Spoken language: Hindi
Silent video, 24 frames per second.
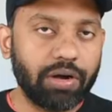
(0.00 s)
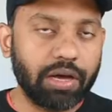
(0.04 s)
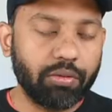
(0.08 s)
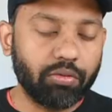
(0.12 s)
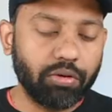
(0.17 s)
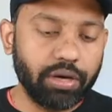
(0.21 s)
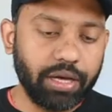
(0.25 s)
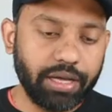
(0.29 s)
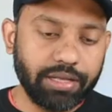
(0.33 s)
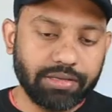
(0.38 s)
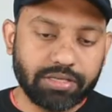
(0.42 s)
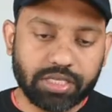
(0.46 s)
रहा हूँ
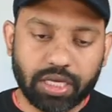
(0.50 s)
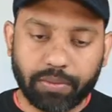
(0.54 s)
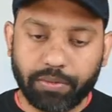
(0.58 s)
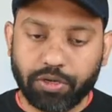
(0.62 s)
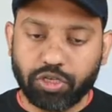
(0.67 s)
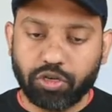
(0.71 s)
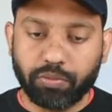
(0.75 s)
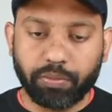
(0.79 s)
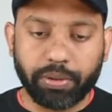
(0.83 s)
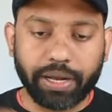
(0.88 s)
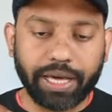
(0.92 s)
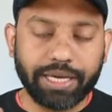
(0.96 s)
आपको इन सब
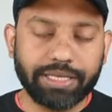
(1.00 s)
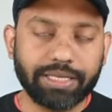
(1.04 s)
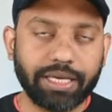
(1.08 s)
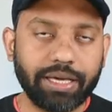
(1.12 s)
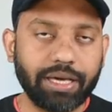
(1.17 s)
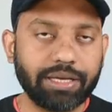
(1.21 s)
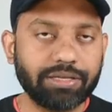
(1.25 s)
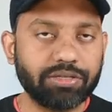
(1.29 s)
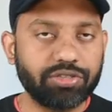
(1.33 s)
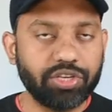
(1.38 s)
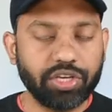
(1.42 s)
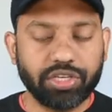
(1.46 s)
की जो प्राइस है
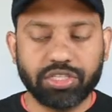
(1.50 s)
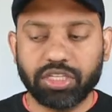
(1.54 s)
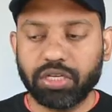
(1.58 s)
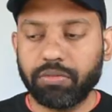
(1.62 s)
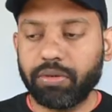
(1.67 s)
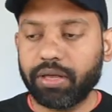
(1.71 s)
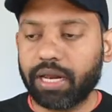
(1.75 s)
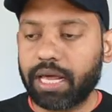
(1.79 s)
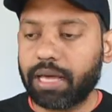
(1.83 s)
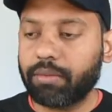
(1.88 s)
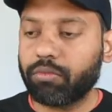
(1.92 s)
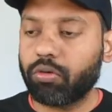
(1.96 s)
ये सिक्स जी
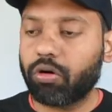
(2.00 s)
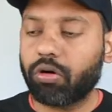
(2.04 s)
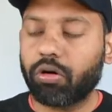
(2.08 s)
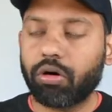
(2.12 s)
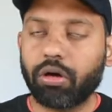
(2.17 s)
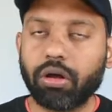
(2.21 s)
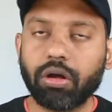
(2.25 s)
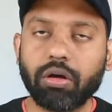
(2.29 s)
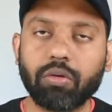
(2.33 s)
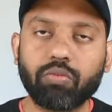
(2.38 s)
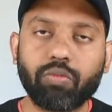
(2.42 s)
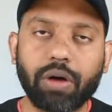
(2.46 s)
बी रैम
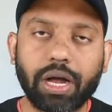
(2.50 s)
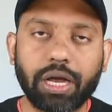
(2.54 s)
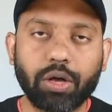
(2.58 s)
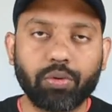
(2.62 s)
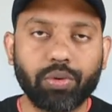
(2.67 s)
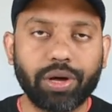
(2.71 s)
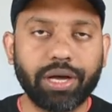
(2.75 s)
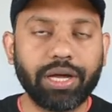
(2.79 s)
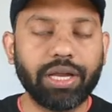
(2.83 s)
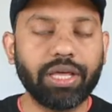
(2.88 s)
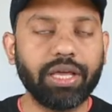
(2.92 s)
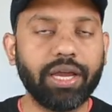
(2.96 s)
और वन
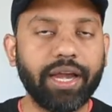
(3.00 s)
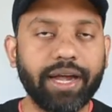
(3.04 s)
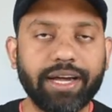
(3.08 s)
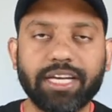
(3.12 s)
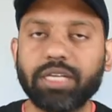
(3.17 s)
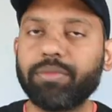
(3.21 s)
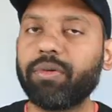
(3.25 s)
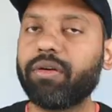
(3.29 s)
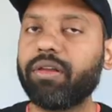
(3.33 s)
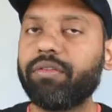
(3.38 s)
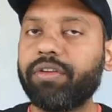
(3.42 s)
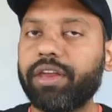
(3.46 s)
ट्वेंटी एट
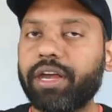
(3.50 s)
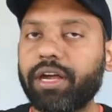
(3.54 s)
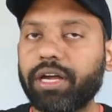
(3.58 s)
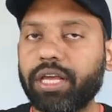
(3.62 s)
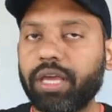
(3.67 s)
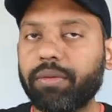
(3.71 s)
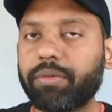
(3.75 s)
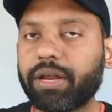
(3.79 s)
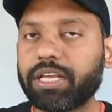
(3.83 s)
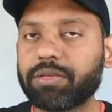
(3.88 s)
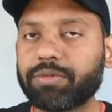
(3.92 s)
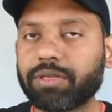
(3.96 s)
जी बी वाले
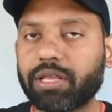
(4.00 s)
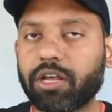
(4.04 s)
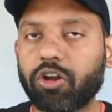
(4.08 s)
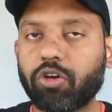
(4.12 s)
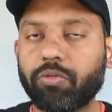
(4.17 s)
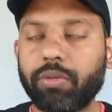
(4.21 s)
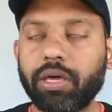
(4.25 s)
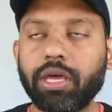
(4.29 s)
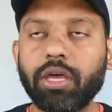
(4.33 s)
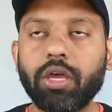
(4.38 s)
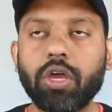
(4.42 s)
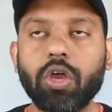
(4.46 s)
वेरियंट की प्राइस बता रहा
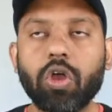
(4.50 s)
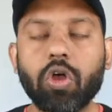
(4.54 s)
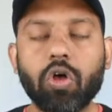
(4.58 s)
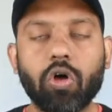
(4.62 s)
हूँ मैं